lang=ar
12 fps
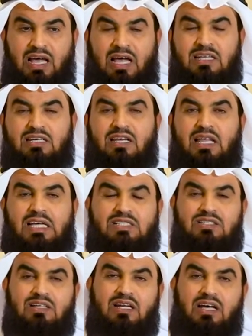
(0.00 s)
أن
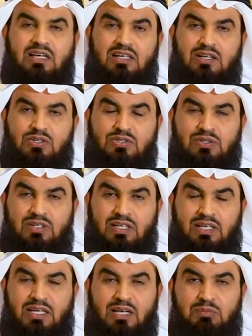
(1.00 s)
الأجر لا يحصل
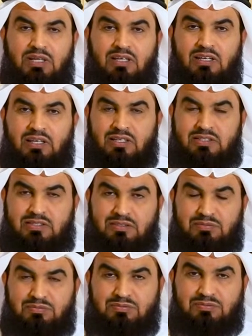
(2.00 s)
إلا
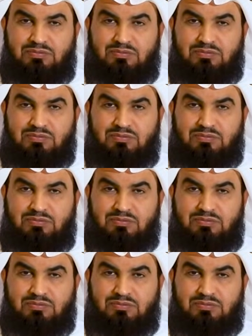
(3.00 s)
بالإخلاص